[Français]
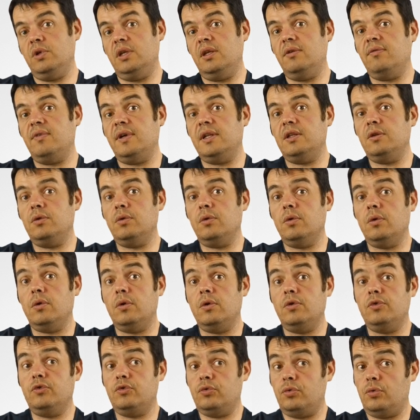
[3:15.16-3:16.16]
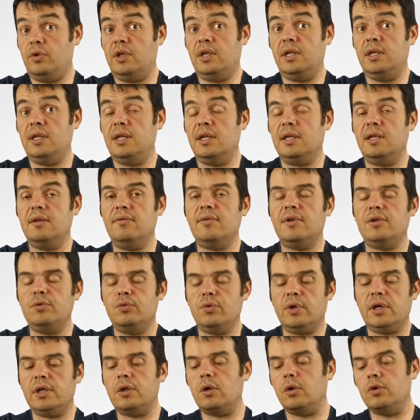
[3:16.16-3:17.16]
qui va être euh, solide et qui va
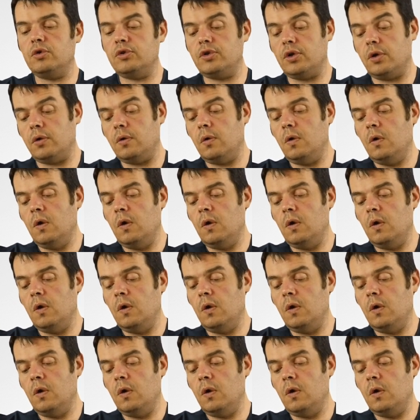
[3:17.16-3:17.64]
durer dans le temps.